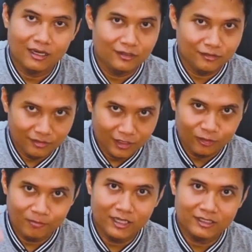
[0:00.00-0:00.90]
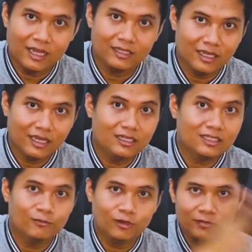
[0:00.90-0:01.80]
Anda saya suruh baca aja di
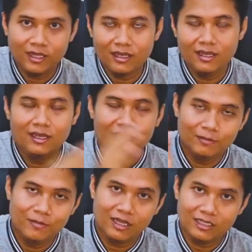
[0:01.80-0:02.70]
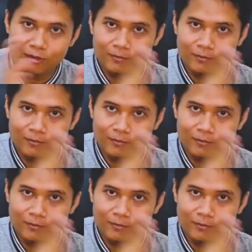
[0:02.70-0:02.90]
sebelumnya, di bagian